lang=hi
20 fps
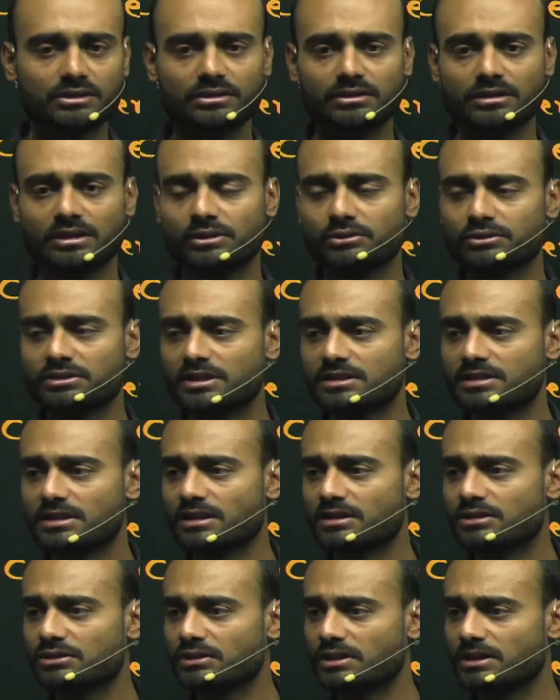है उसके साथ
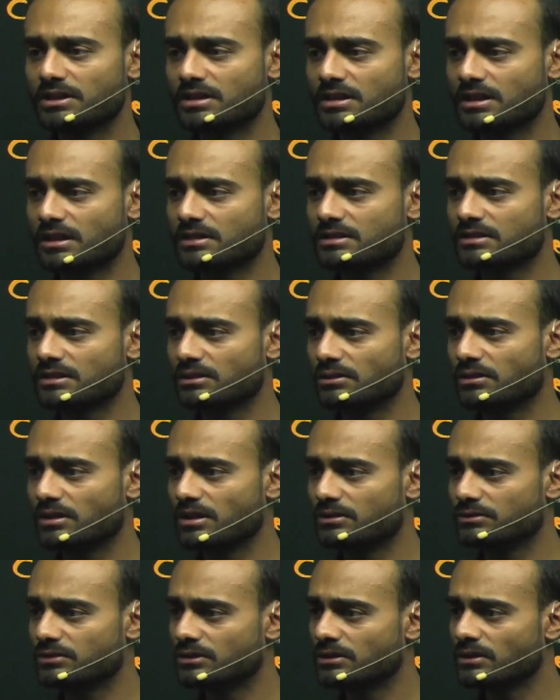जो एट्रैक्शन होगा
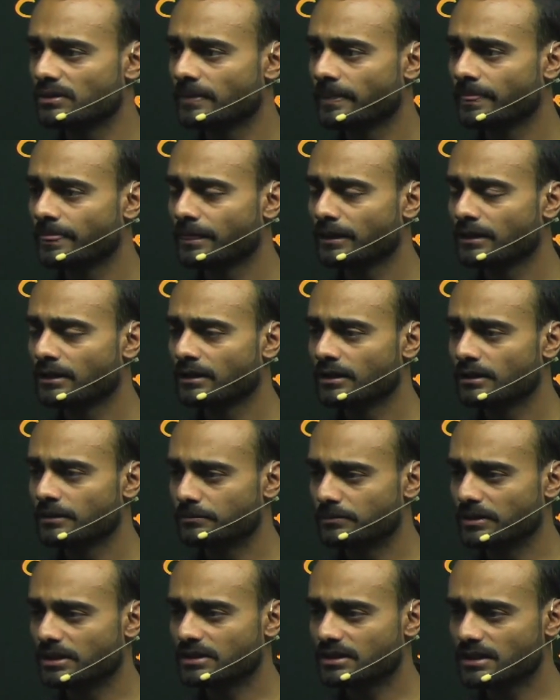वो
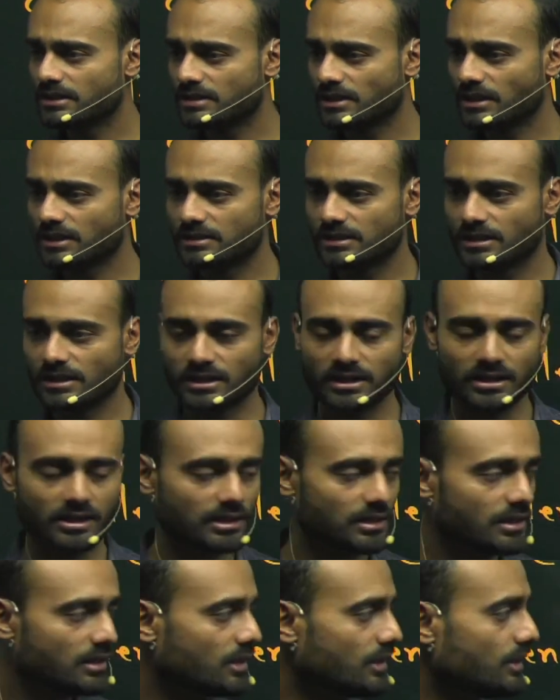बढ़ता चला जाएगा
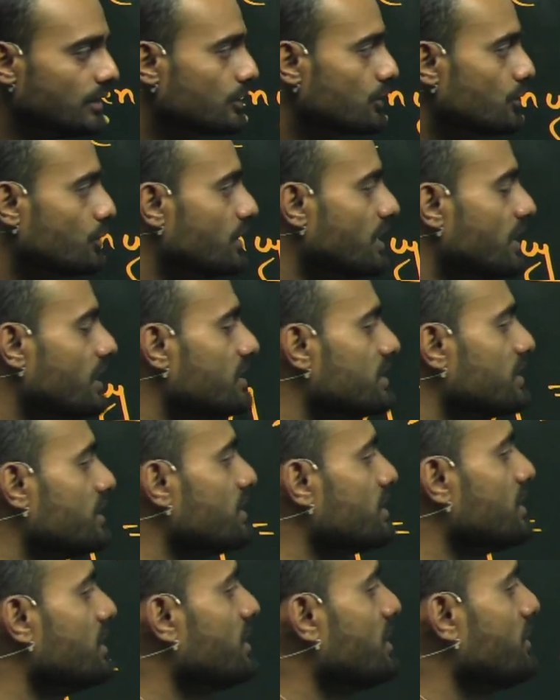तो ऐसे
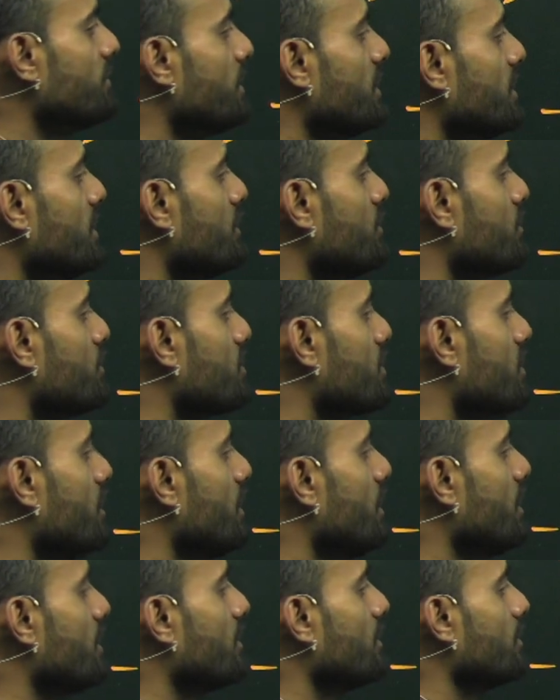स्थिति में ये जो
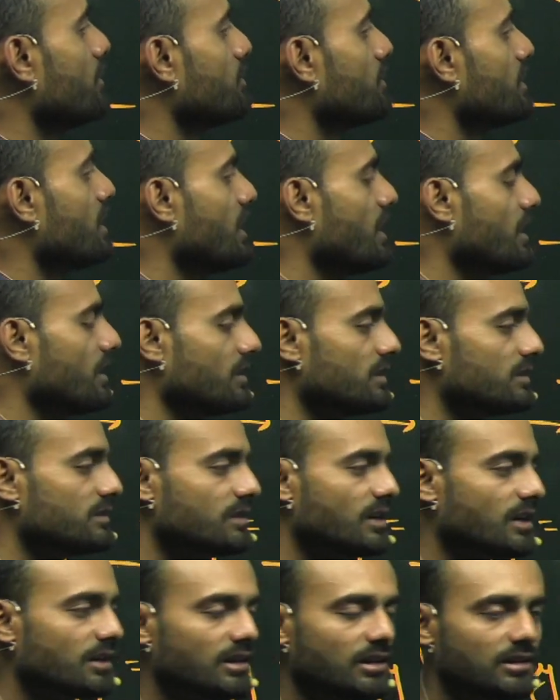सिलिकॉन होता है ना
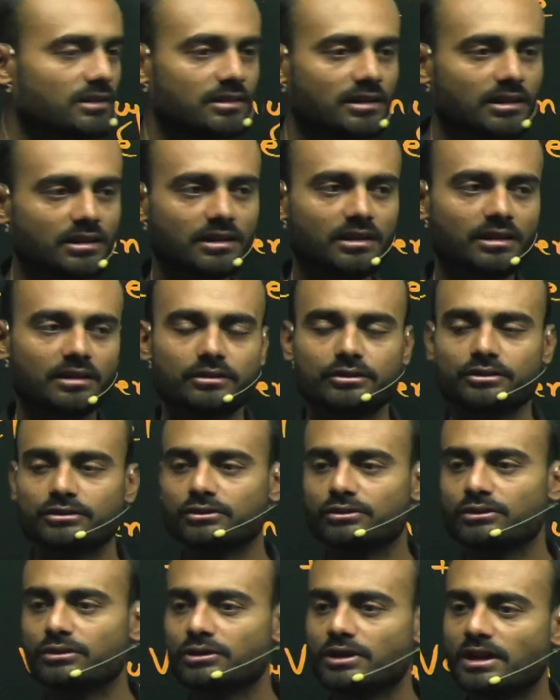ज्यादातर इलेक्ट्रॉन
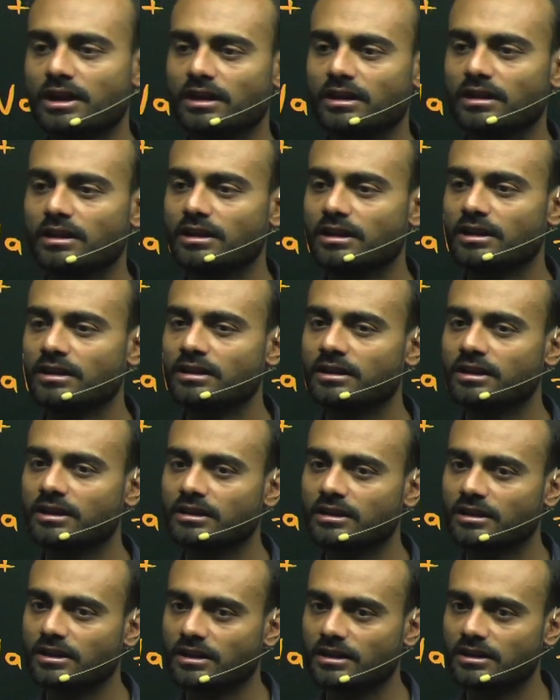का लेन देन
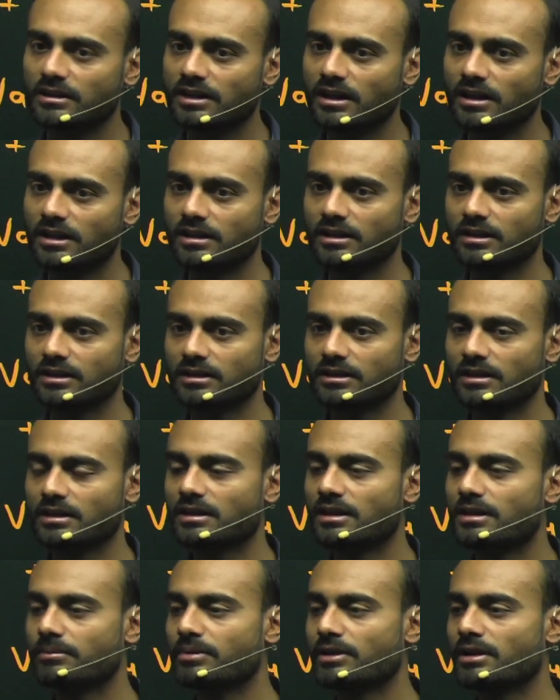करता ही नहीं है यहाँ
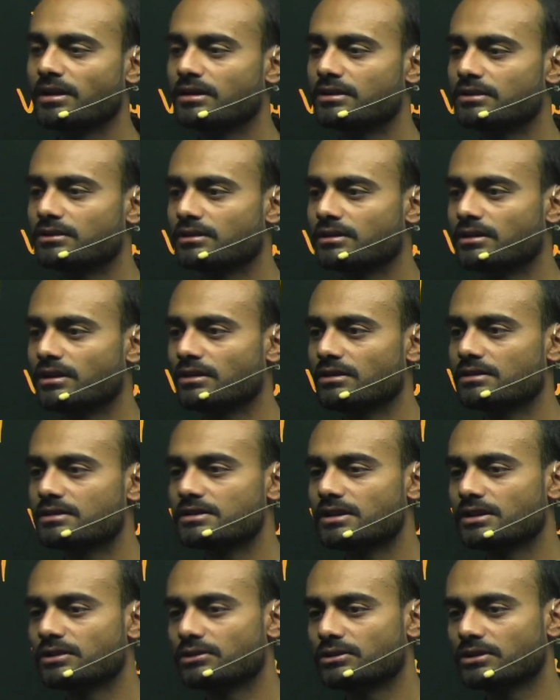पर इलेक्ट्रॉन का लॉस गेन
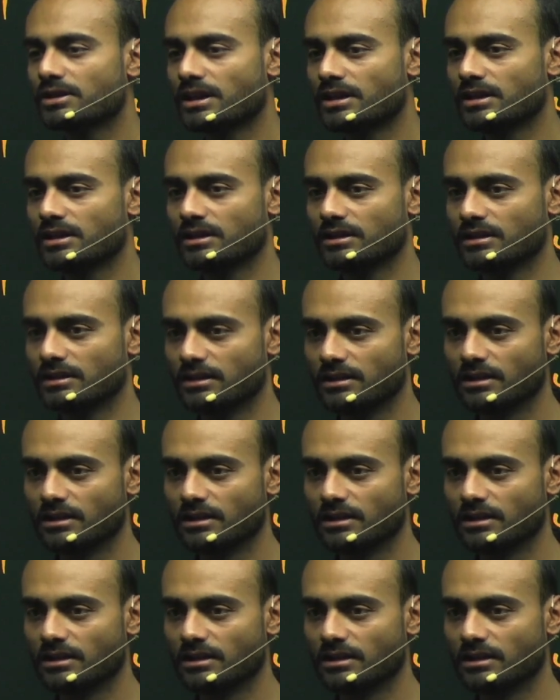होता ही नहीं है